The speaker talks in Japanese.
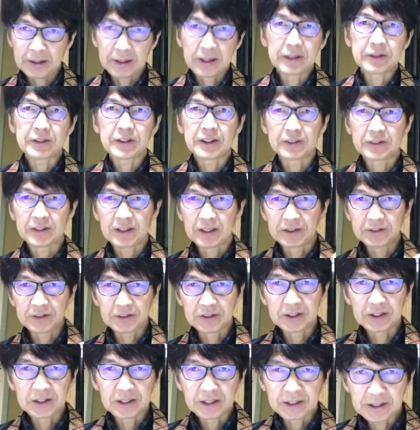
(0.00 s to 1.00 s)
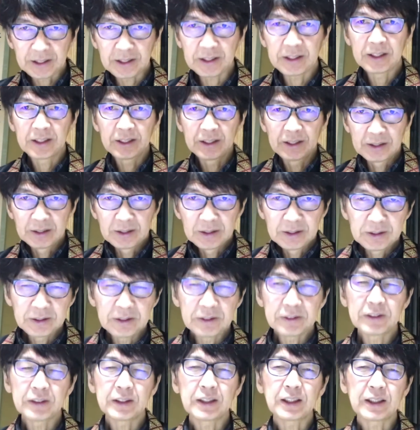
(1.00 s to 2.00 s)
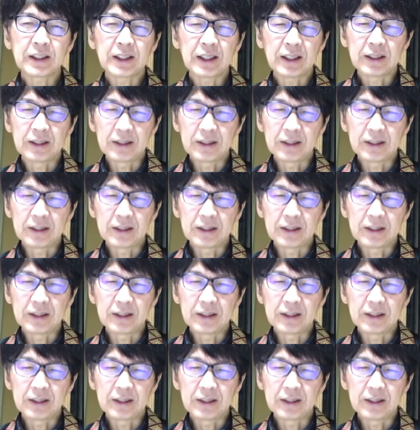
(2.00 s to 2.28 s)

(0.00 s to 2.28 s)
エクササイズしてねでそれから